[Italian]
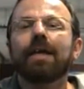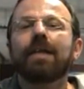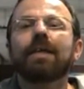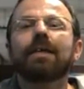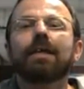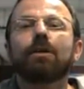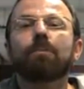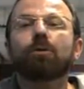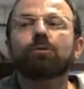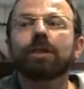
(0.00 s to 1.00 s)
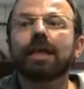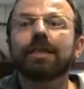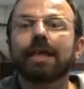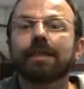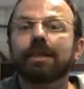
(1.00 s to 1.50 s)
è l'opportunità
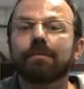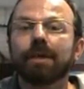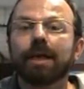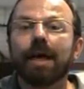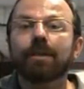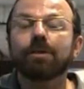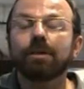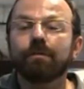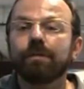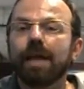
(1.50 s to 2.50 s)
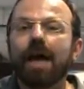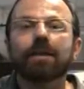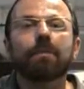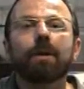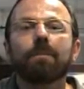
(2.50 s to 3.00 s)
di essere imbeccato in
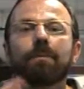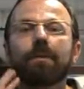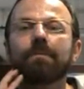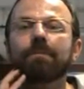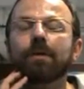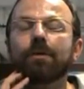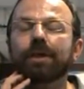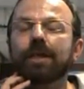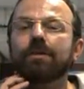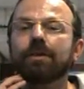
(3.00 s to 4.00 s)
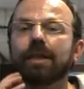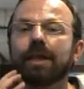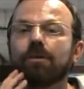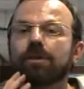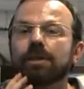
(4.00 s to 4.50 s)
infilata, proprio mh, mm, correndo
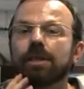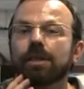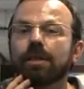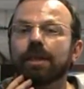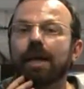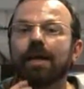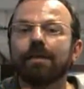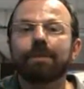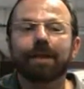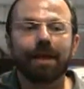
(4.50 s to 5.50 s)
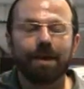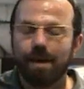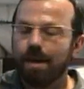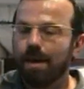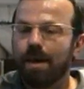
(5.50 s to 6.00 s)
nelle corsie centrali,
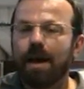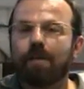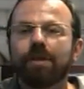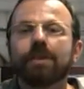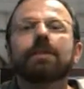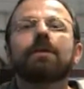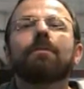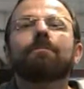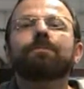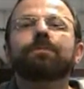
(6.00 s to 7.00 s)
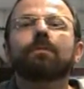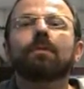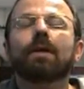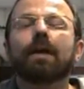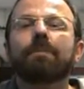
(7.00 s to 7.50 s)
perché ha questa mh, mm,
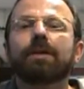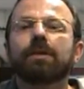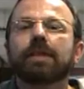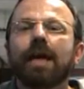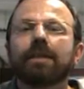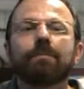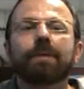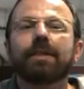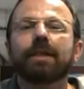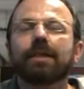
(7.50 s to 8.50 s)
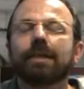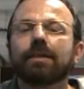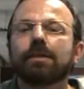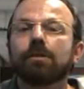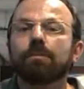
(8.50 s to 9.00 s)
capacità di prendere in
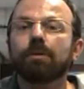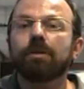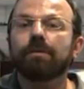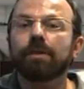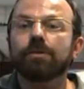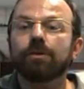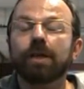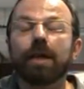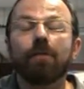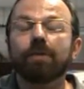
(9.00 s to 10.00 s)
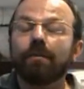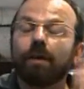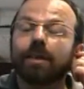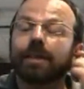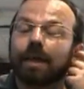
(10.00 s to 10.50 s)
anticipo il difensore e una
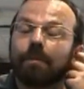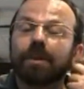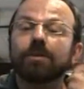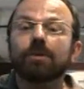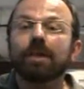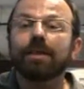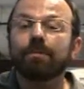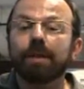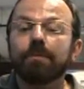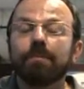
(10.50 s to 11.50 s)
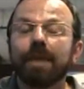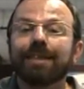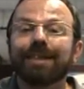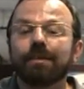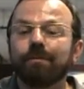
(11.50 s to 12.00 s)
volta che ha preso la, i primi
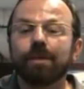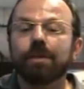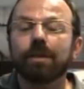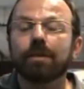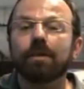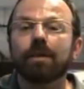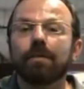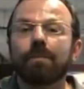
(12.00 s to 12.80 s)
metri è difficile togliere in